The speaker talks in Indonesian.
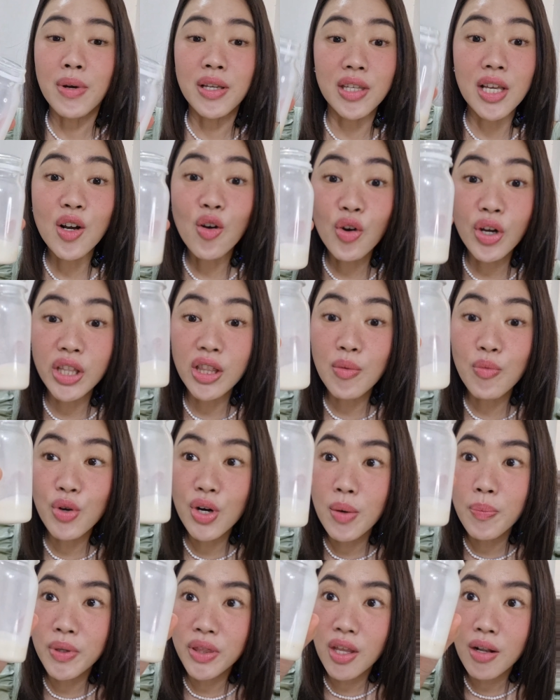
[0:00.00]
Masalahnya kalau kita
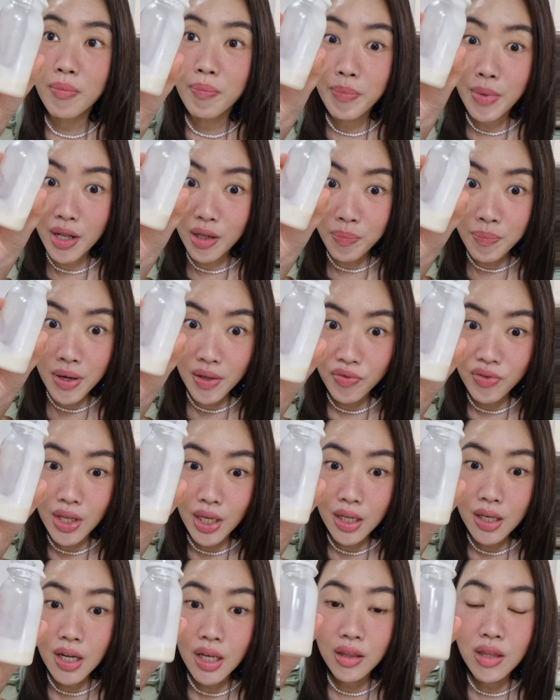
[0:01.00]
mau dapetin milk
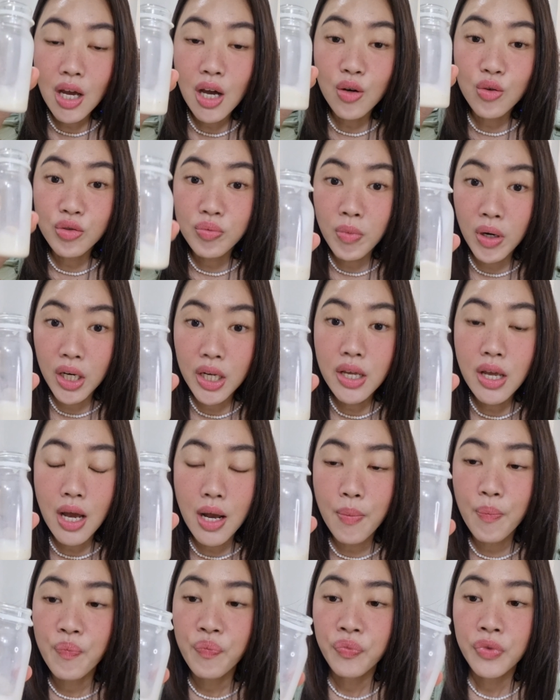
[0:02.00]
bathnya ini kita harus beli
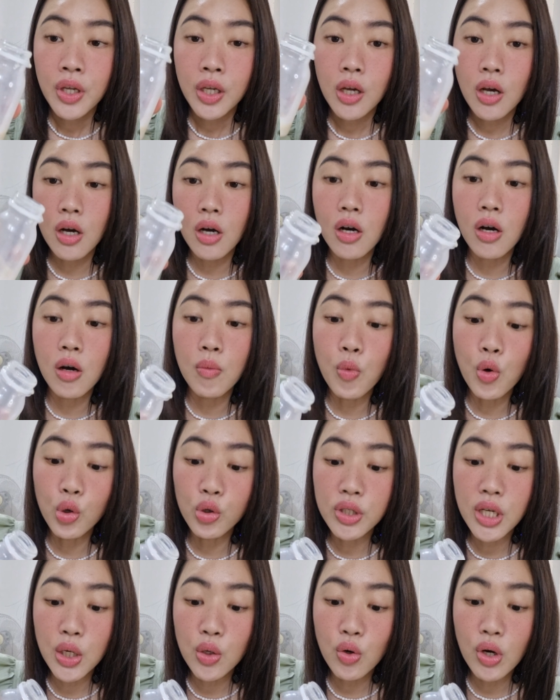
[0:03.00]
yang uh, eh,
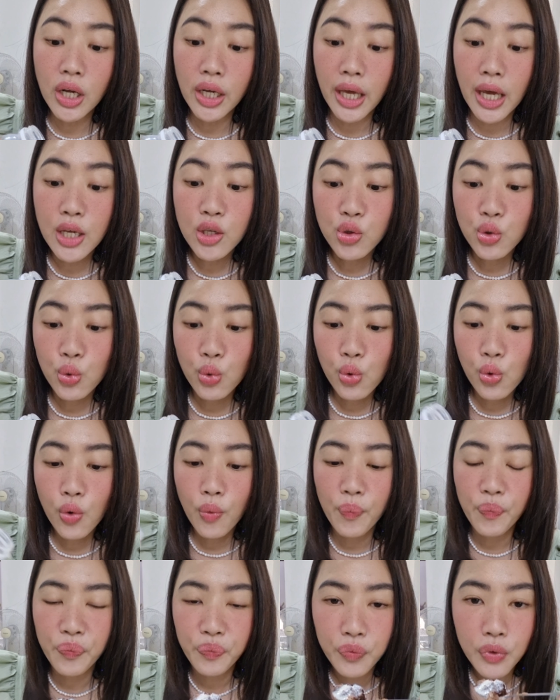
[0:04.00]
bolu jadul yang
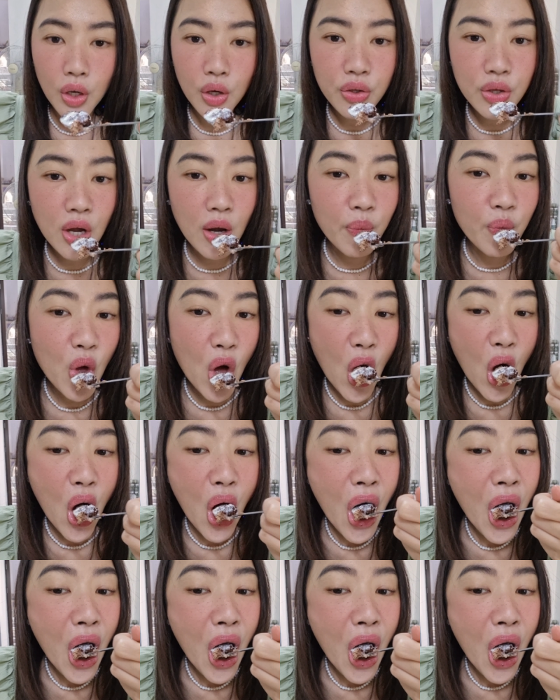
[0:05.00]
keju. Nyam.